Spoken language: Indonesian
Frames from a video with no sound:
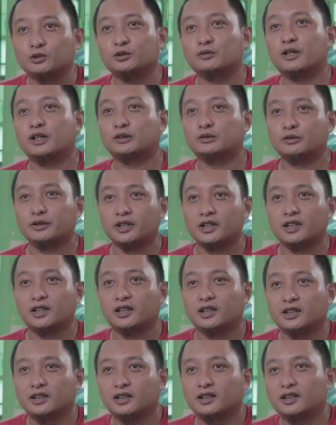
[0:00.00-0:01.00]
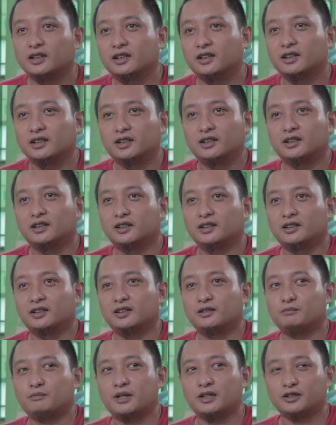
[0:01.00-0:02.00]
butuh waktu ya
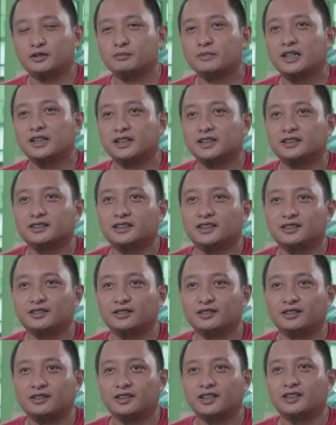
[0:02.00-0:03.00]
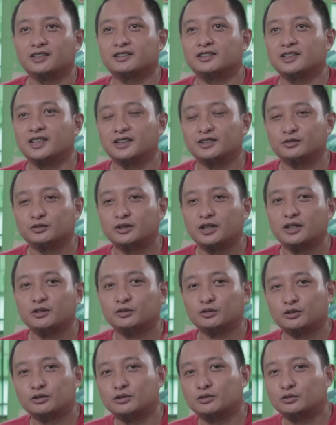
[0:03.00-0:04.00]
males banget gitu loh dan dan
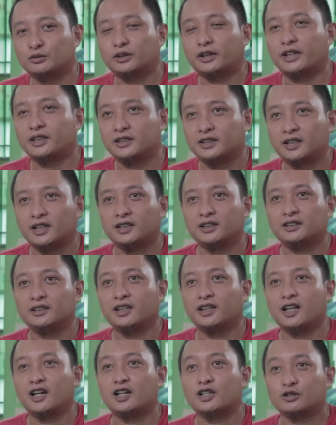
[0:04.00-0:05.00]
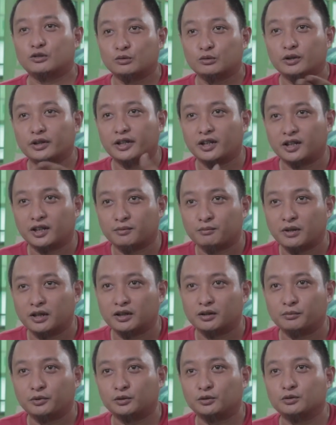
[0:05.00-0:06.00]
juga untuk untuk resi kan dia langsung ya
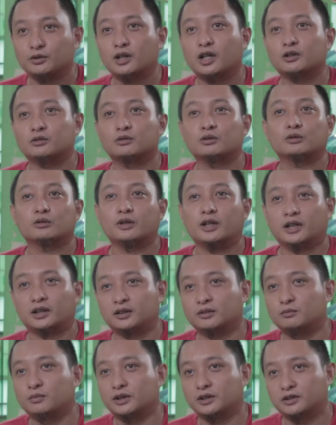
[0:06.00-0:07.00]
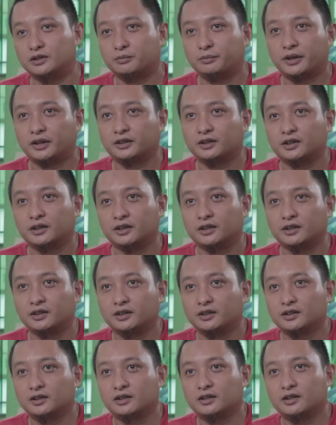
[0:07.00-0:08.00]
malam itu juga langsung keluar pas cepatnya
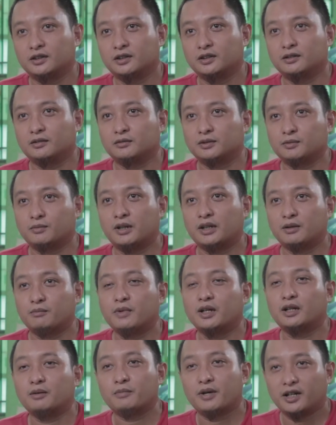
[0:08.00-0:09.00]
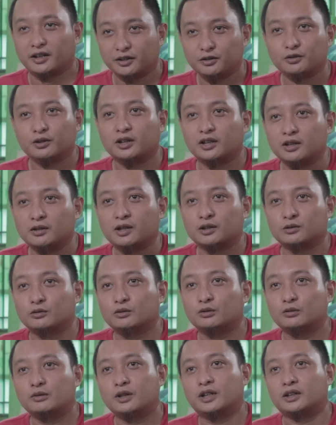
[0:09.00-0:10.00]
semalam malam hari juga dia
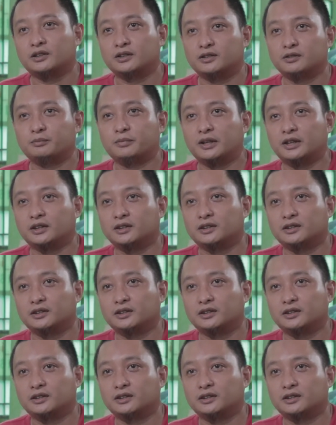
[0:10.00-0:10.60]
langsung keluar secepat